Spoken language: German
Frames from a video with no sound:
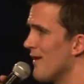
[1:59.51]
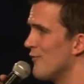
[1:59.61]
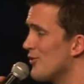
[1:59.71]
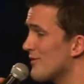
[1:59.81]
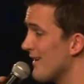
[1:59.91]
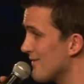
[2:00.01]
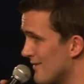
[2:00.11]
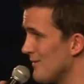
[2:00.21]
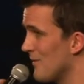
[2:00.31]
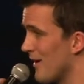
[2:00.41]
Würde es einen
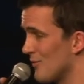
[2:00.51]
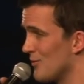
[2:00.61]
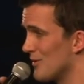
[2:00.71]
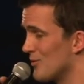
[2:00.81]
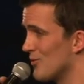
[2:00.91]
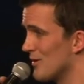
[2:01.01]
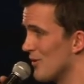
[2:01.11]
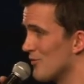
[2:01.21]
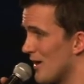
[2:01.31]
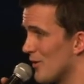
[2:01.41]
Sinn machen über den Tod
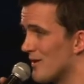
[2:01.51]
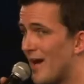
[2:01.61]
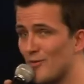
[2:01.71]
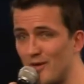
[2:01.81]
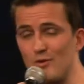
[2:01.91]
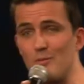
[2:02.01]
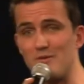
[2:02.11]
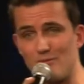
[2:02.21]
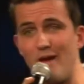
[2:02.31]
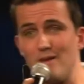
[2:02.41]
hinaus, ja oder nein? Und jetzt kommt die zweite